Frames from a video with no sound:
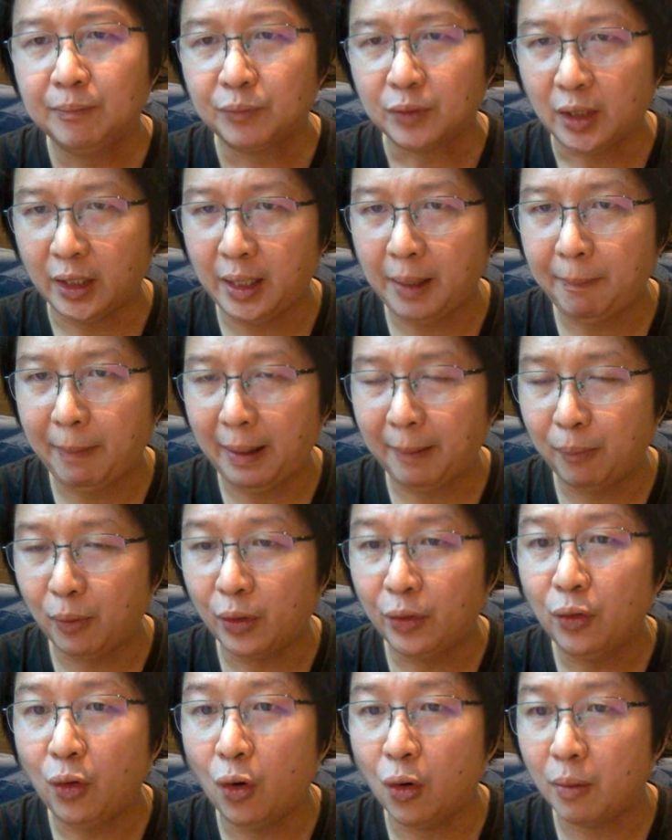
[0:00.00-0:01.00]
ตอนนี้ปันผล
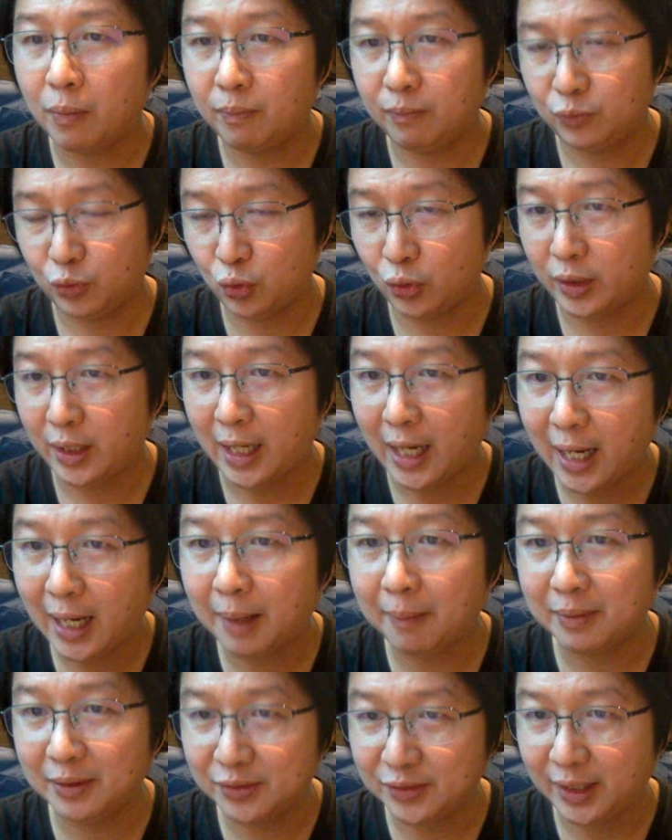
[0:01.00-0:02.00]

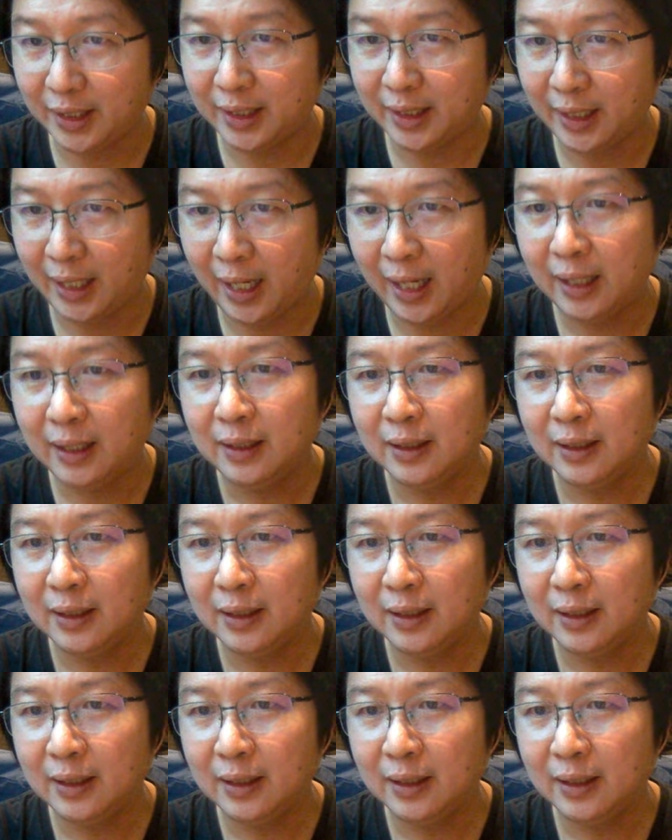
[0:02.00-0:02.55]
6.5% นะ